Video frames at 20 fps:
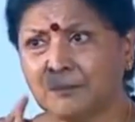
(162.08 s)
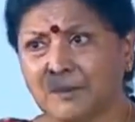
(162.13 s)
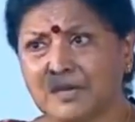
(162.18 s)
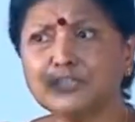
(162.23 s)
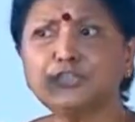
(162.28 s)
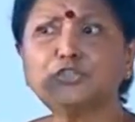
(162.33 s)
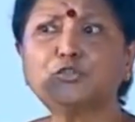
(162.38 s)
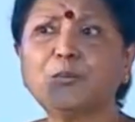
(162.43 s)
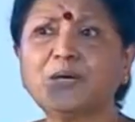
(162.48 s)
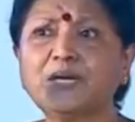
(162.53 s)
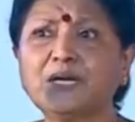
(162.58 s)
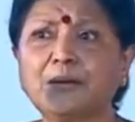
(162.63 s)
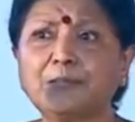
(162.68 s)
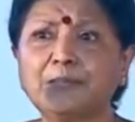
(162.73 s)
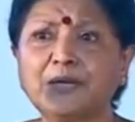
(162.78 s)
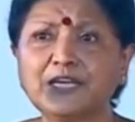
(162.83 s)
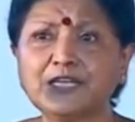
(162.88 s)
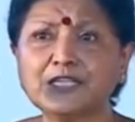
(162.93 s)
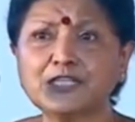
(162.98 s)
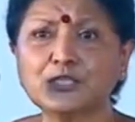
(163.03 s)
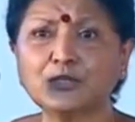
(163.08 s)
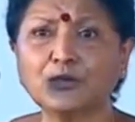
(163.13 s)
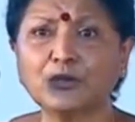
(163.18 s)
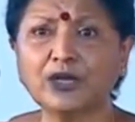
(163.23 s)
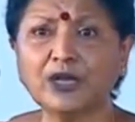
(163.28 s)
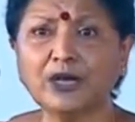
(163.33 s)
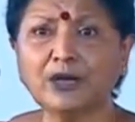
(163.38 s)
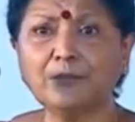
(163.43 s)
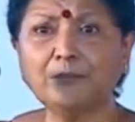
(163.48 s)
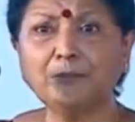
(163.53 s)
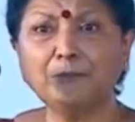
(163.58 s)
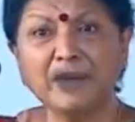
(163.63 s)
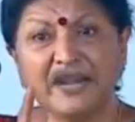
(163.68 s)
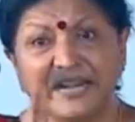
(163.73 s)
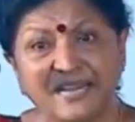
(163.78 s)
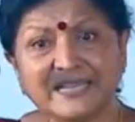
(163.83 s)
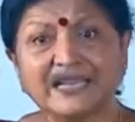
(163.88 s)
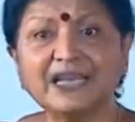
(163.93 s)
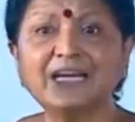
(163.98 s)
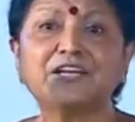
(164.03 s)
மருத்துவர் அப்படின்னு சொன்னா
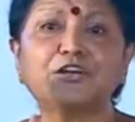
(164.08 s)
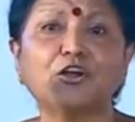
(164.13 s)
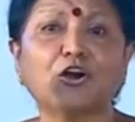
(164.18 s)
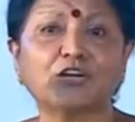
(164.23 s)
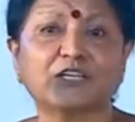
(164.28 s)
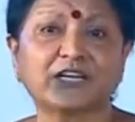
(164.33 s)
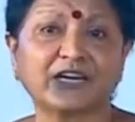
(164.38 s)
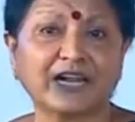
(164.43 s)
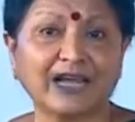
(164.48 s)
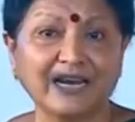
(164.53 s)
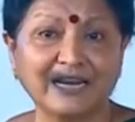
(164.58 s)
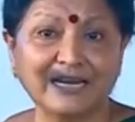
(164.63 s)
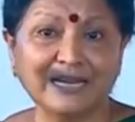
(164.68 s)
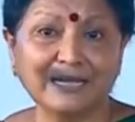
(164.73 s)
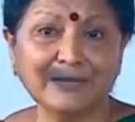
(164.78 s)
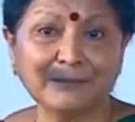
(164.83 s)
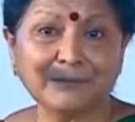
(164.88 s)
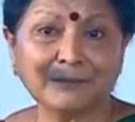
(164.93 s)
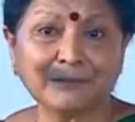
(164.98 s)
மெடிக்கல் டாக்டர் அல்ல